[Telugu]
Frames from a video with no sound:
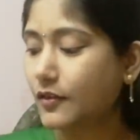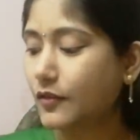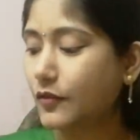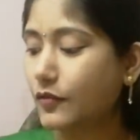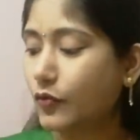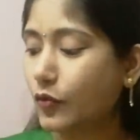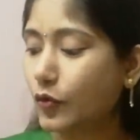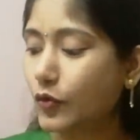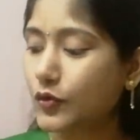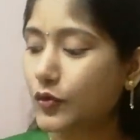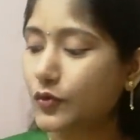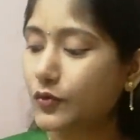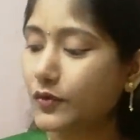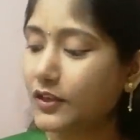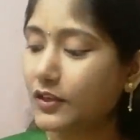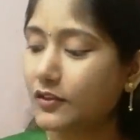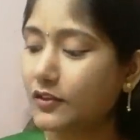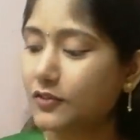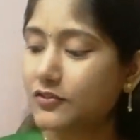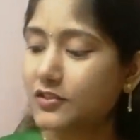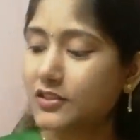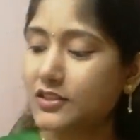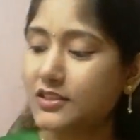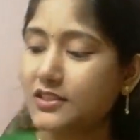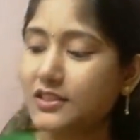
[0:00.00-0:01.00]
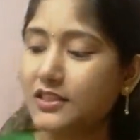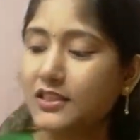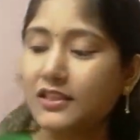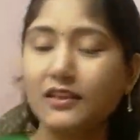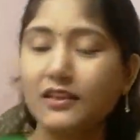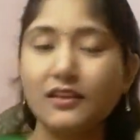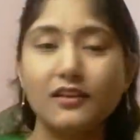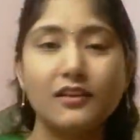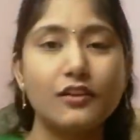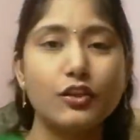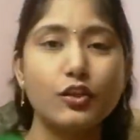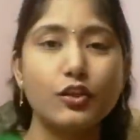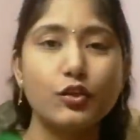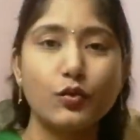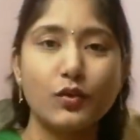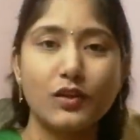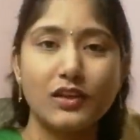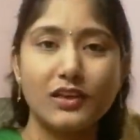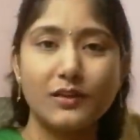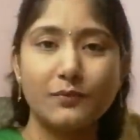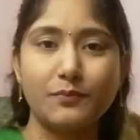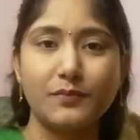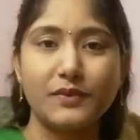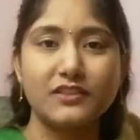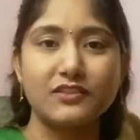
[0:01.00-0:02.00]
ఫోర్త్ వన్ వచ్చేసి
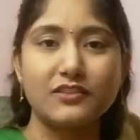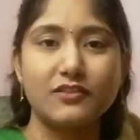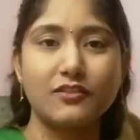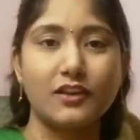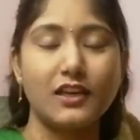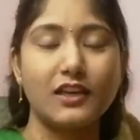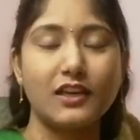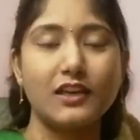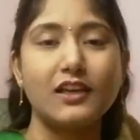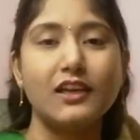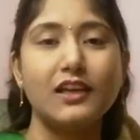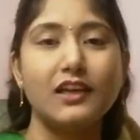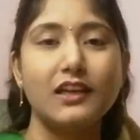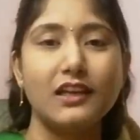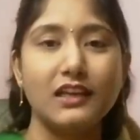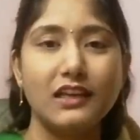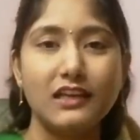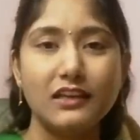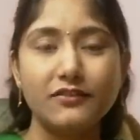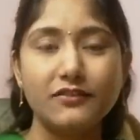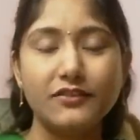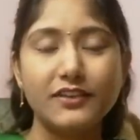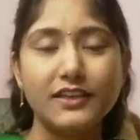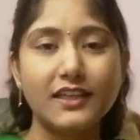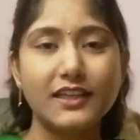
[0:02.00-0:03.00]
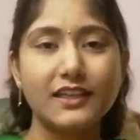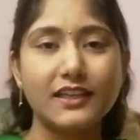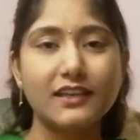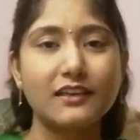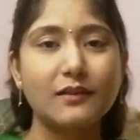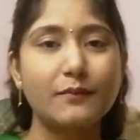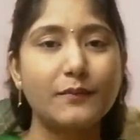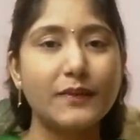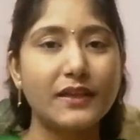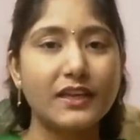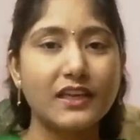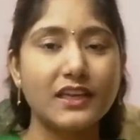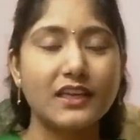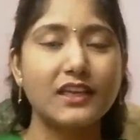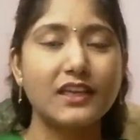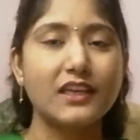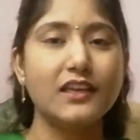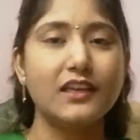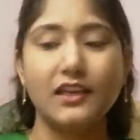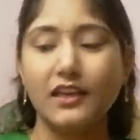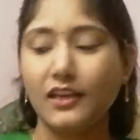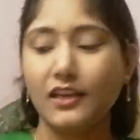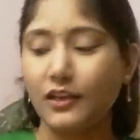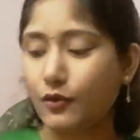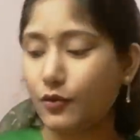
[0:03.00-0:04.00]
యూకలిప్టస్ ఆయిల్ ఈ వింటర్కి మనకి
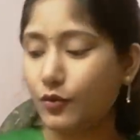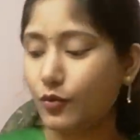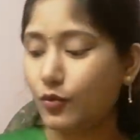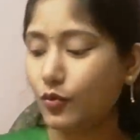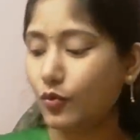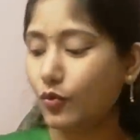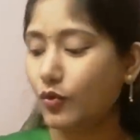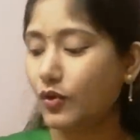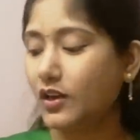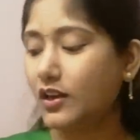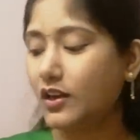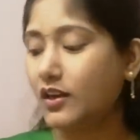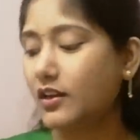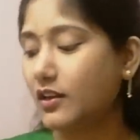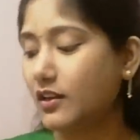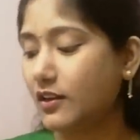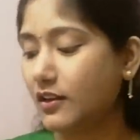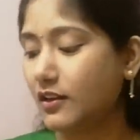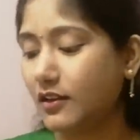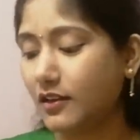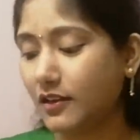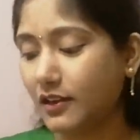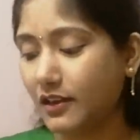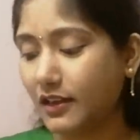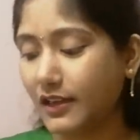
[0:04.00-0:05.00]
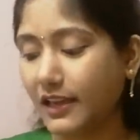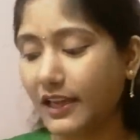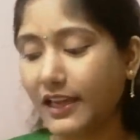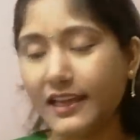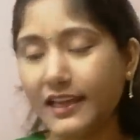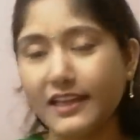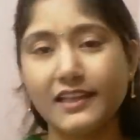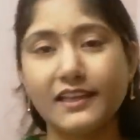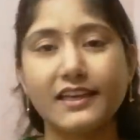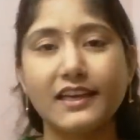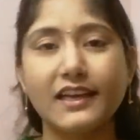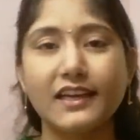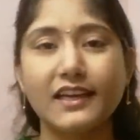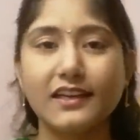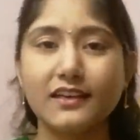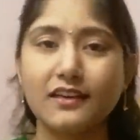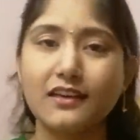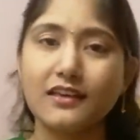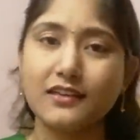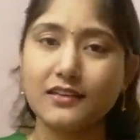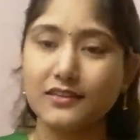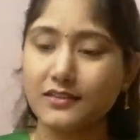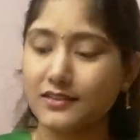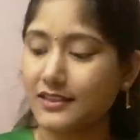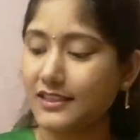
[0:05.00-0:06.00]
ఎక్కువగా హెయిర్కైనా
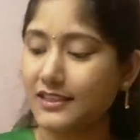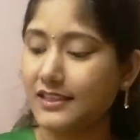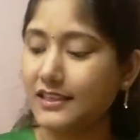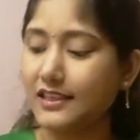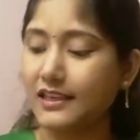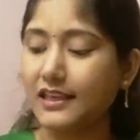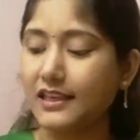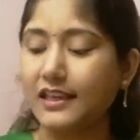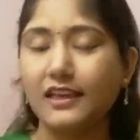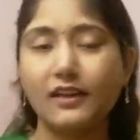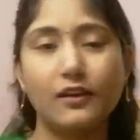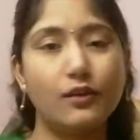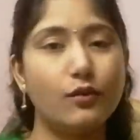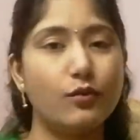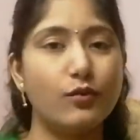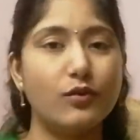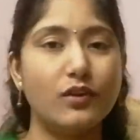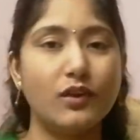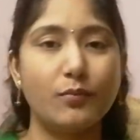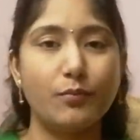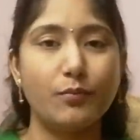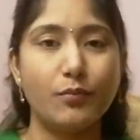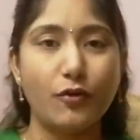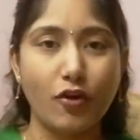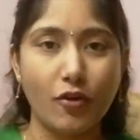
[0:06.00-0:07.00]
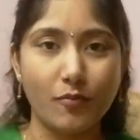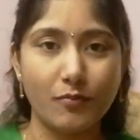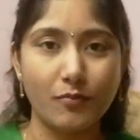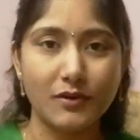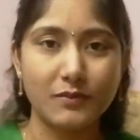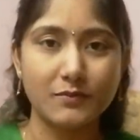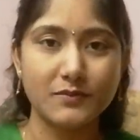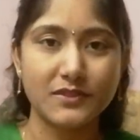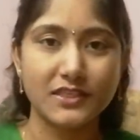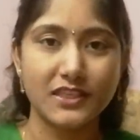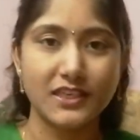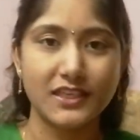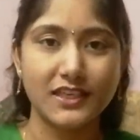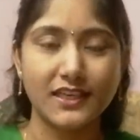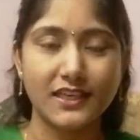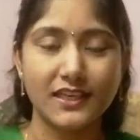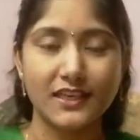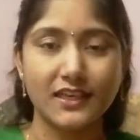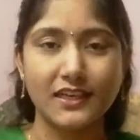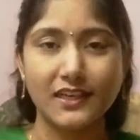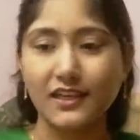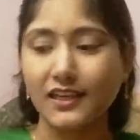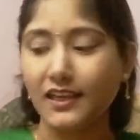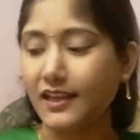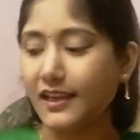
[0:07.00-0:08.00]
స్కిన్కైనా ఉన్న ప్రాబ్లమ్స్
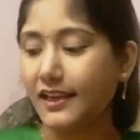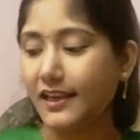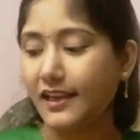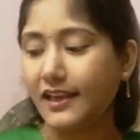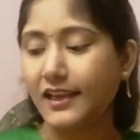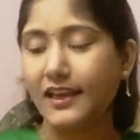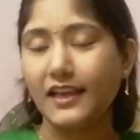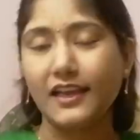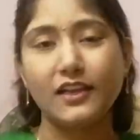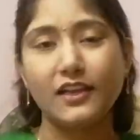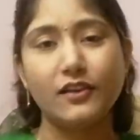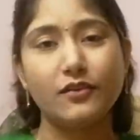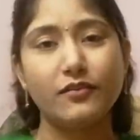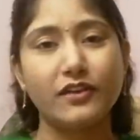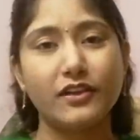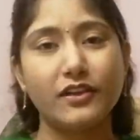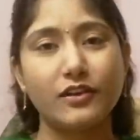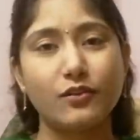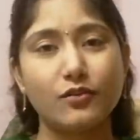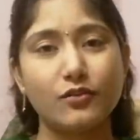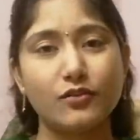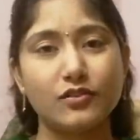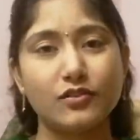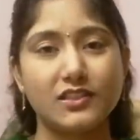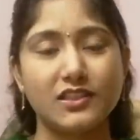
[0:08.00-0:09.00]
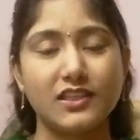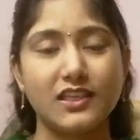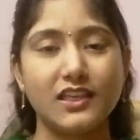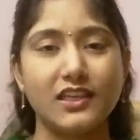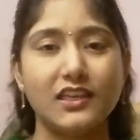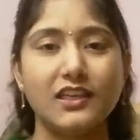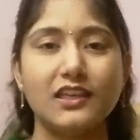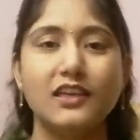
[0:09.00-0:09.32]
ఏంటంటే హెయిర్ వర్క్ వస్తే